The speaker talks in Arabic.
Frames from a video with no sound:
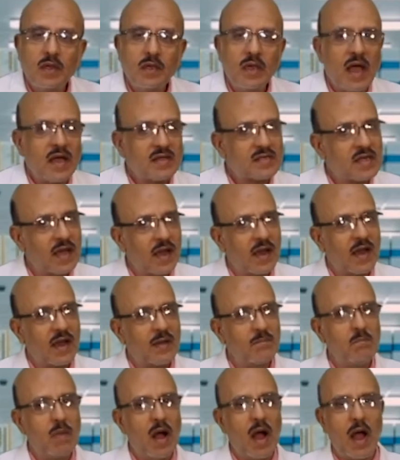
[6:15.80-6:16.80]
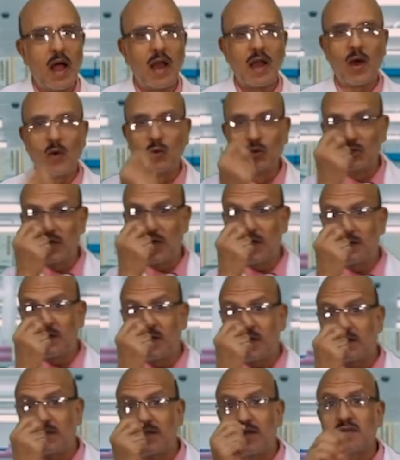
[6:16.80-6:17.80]
يا سلام بقى لو
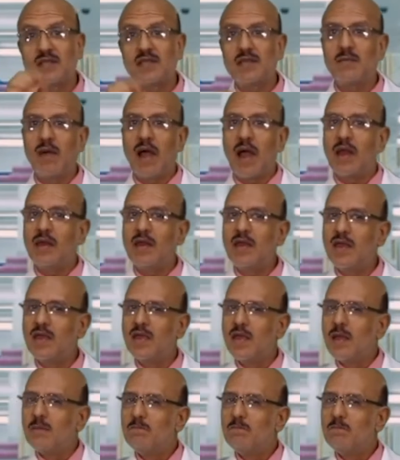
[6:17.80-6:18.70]
تقدر تكتب عليه